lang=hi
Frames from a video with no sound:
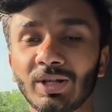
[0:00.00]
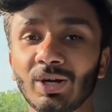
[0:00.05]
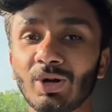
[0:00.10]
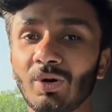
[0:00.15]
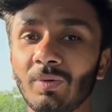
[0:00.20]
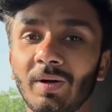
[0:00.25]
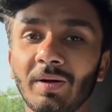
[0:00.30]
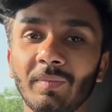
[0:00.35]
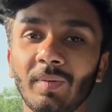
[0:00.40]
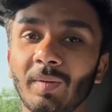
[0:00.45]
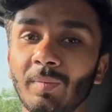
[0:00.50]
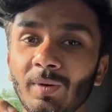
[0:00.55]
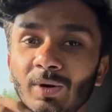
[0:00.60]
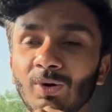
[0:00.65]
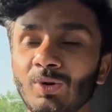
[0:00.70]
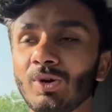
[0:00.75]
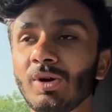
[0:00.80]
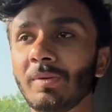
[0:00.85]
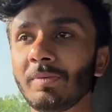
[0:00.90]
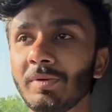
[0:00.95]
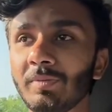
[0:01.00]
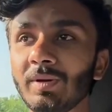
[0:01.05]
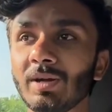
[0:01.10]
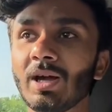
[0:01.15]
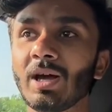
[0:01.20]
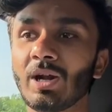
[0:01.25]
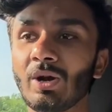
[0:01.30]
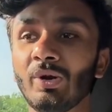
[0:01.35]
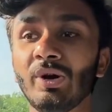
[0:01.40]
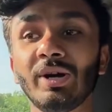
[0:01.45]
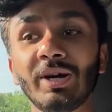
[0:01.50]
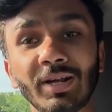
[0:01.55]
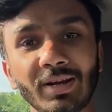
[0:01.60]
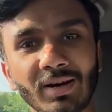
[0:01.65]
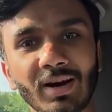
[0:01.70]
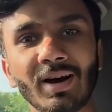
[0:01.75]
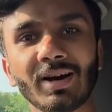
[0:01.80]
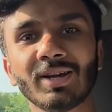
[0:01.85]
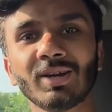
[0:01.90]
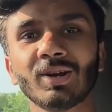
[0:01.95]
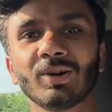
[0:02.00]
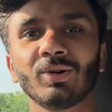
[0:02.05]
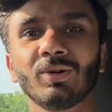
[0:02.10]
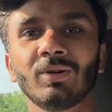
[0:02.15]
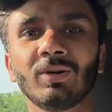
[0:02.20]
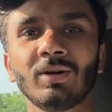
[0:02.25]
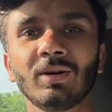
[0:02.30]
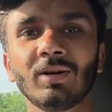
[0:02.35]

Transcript: देखो भाई मैं बिल्कुल अभी भी कह रहा हूँ इंडियन गाड़ी लो